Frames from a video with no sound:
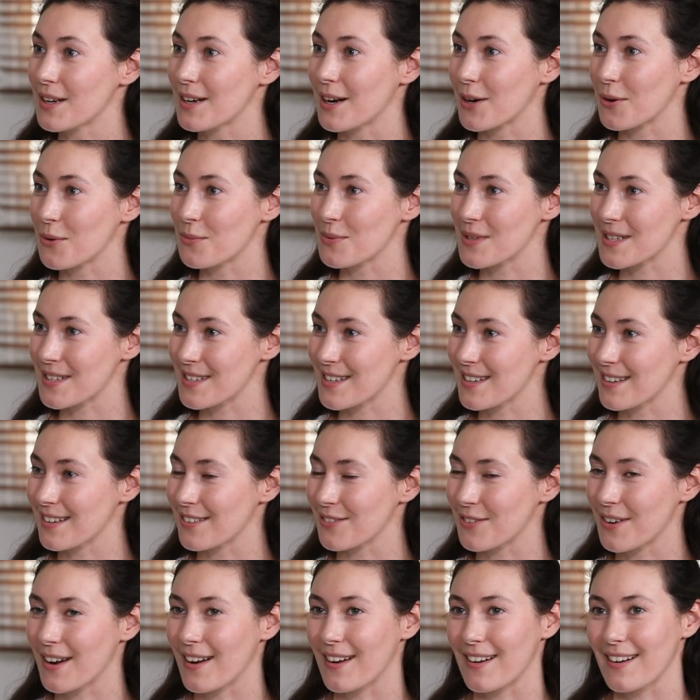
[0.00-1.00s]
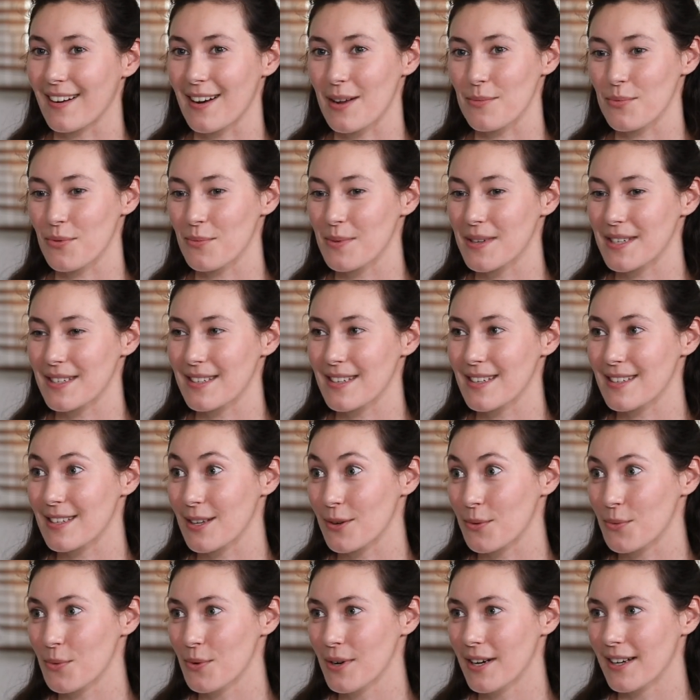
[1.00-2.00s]
la publicité, enfin la publicité
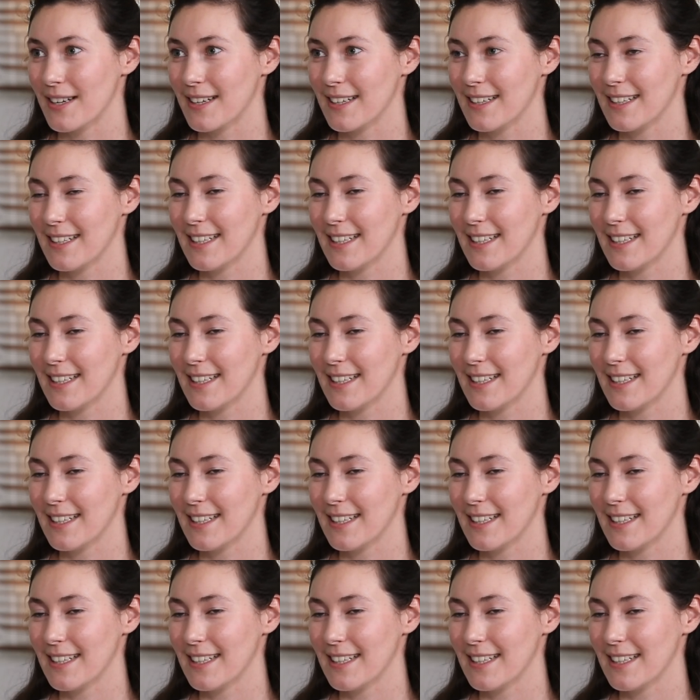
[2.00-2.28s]
c'est cool.